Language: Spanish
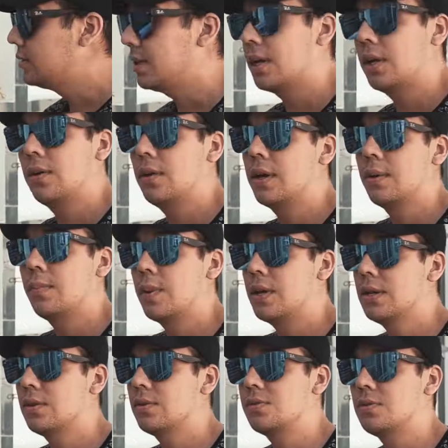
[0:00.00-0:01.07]
Se quedó en
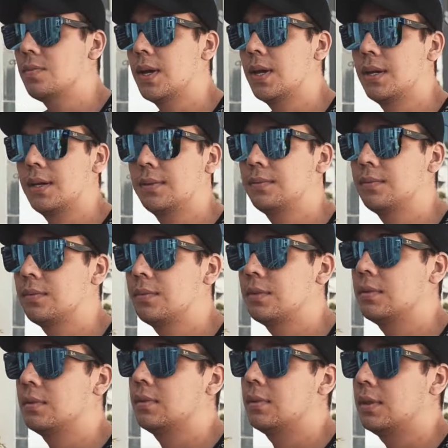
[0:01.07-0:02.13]
España con su madre.
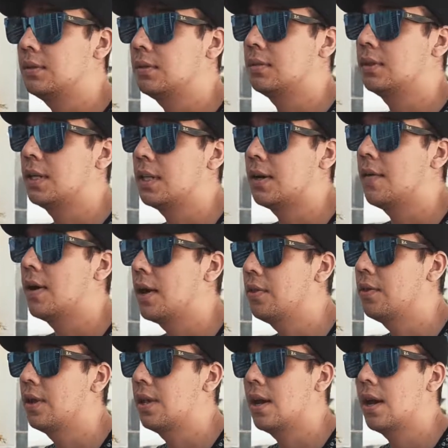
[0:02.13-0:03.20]
Eh, está
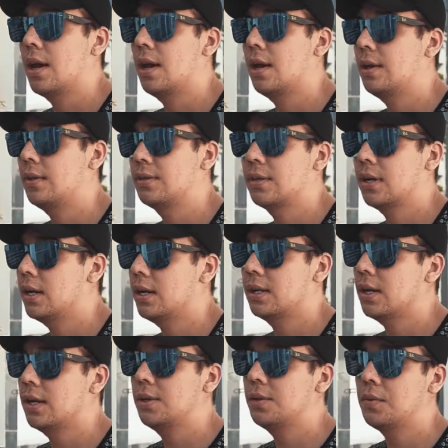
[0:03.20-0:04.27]
trabajando allá y dice que
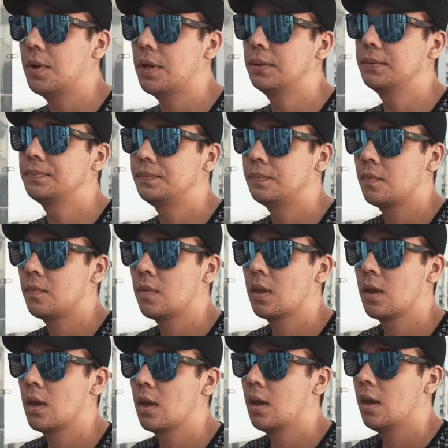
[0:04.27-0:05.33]
le está yendo bien.
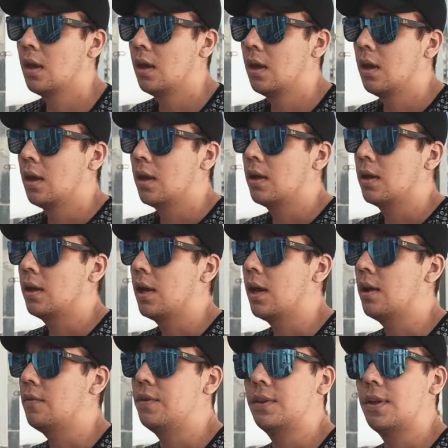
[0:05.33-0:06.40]
A
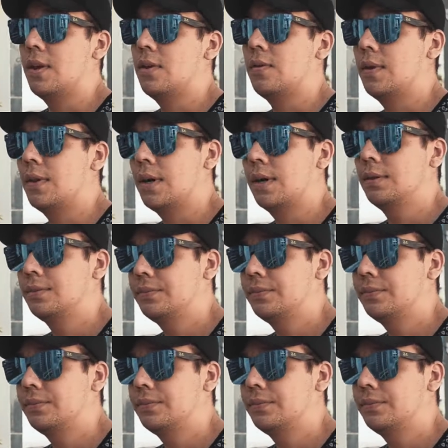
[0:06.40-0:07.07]
fin de año vendrá.